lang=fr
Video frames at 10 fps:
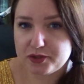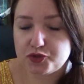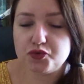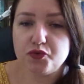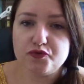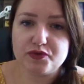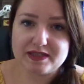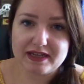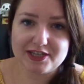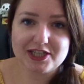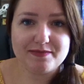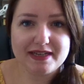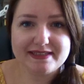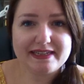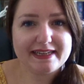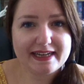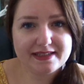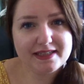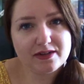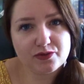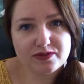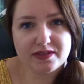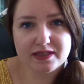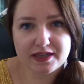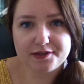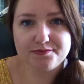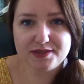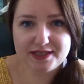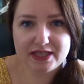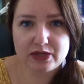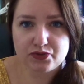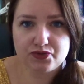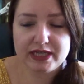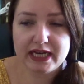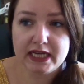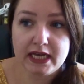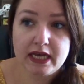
Hein. Je trouve que Sarah Jimas, elle a gardé un côté quand même mystérieux du gars,